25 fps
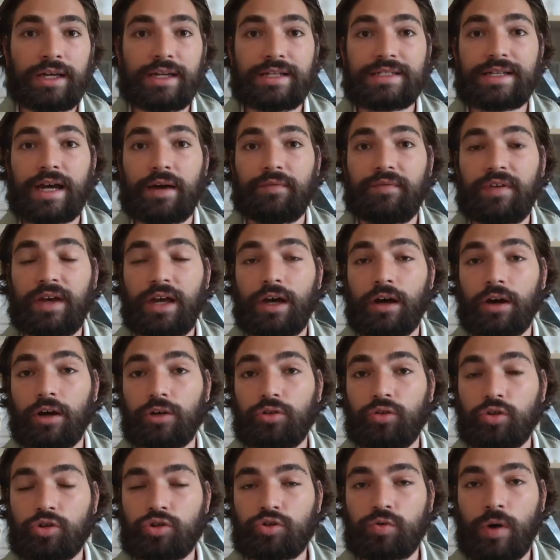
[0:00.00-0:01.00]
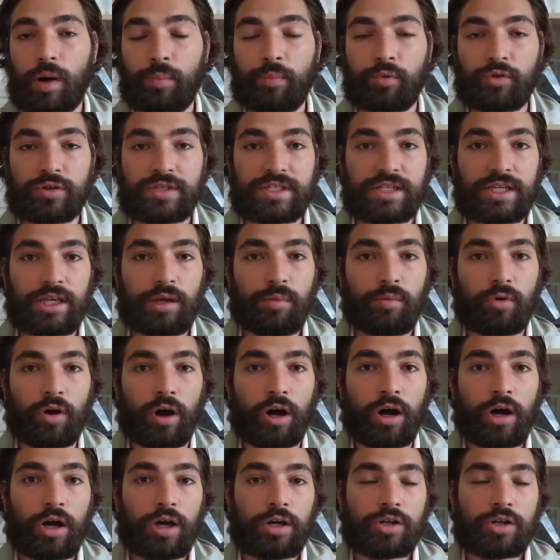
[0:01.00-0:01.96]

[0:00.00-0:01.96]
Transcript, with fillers: ils avaient euh, deux choix possibles.